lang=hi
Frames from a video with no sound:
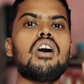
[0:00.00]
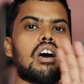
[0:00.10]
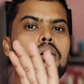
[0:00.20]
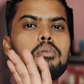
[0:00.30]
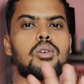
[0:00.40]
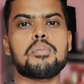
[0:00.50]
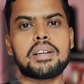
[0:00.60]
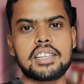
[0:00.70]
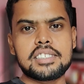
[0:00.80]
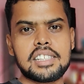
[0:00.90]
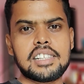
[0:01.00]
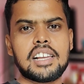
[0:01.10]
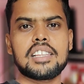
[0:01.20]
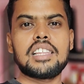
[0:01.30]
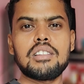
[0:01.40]
और आप लोग को पता चल जाए
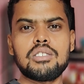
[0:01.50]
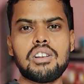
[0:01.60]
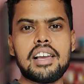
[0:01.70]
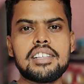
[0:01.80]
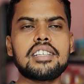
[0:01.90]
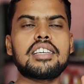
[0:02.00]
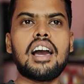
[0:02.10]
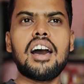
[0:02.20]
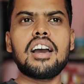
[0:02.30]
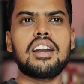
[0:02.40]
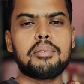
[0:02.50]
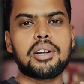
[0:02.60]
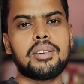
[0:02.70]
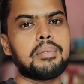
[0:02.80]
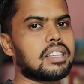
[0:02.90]
कि तीन जुलाई से क्या गड़बड़